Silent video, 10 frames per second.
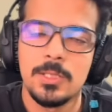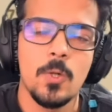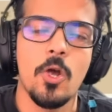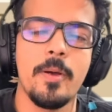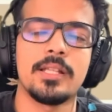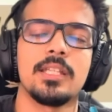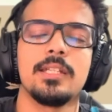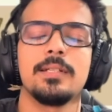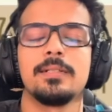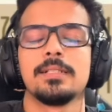कोई बात नहीं
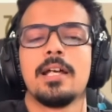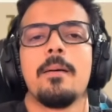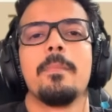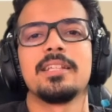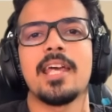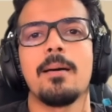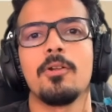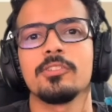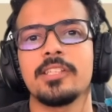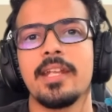मिलते हैं आप
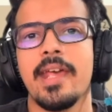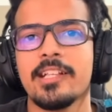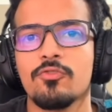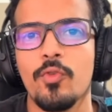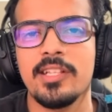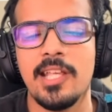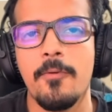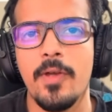लोगों से नेक्स्ट वीक